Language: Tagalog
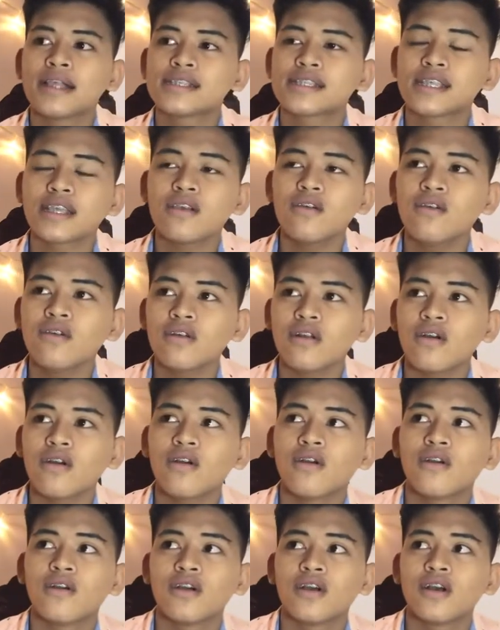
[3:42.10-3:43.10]

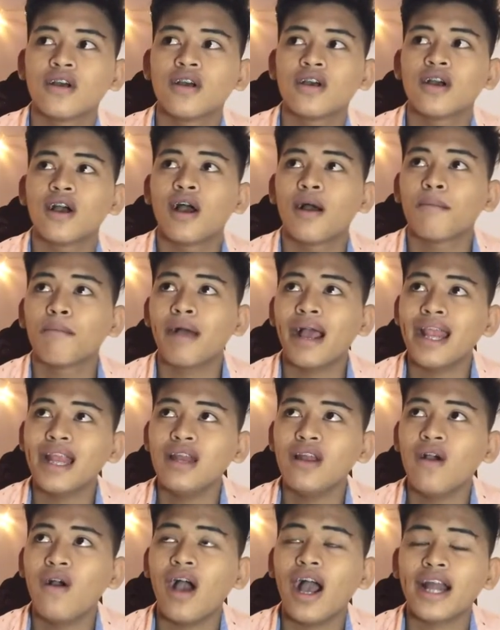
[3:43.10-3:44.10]
Siguro,
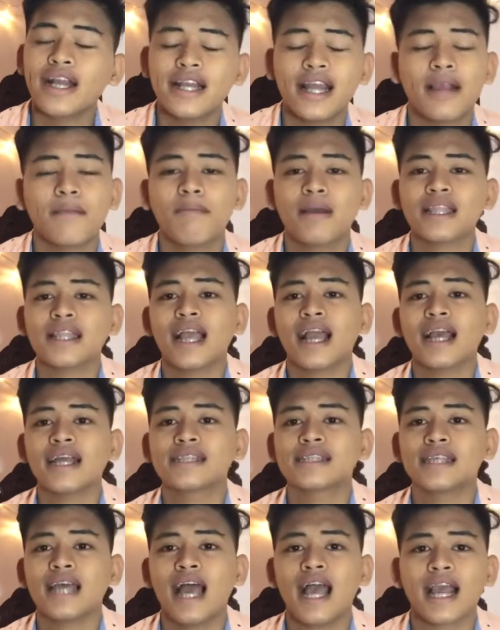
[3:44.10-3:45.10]
Milo ang
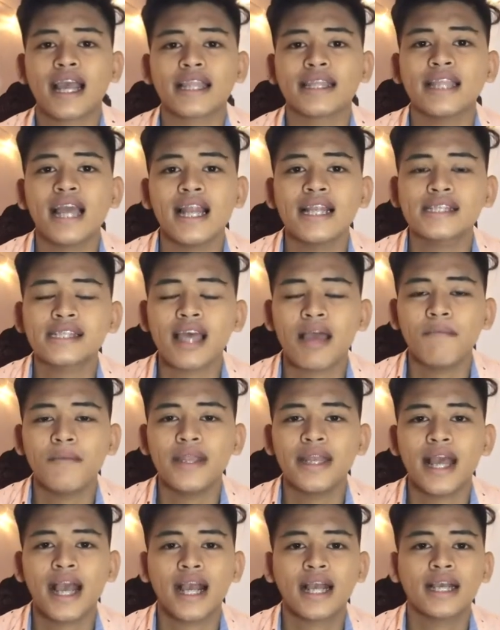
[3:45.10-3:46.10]
nagpatangkad sa akin dahil
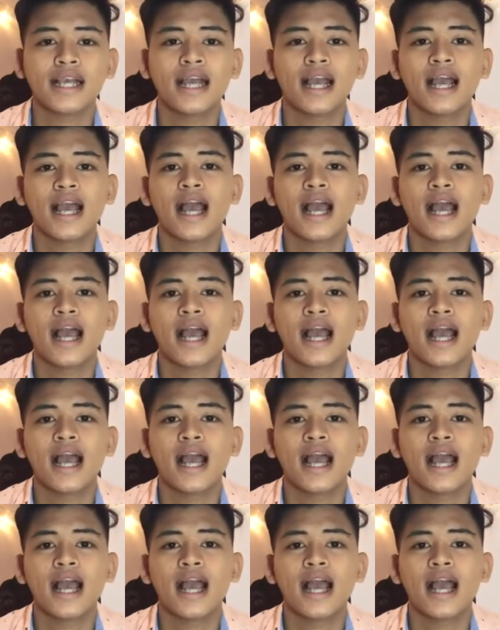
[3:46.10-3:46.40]
sabi ng,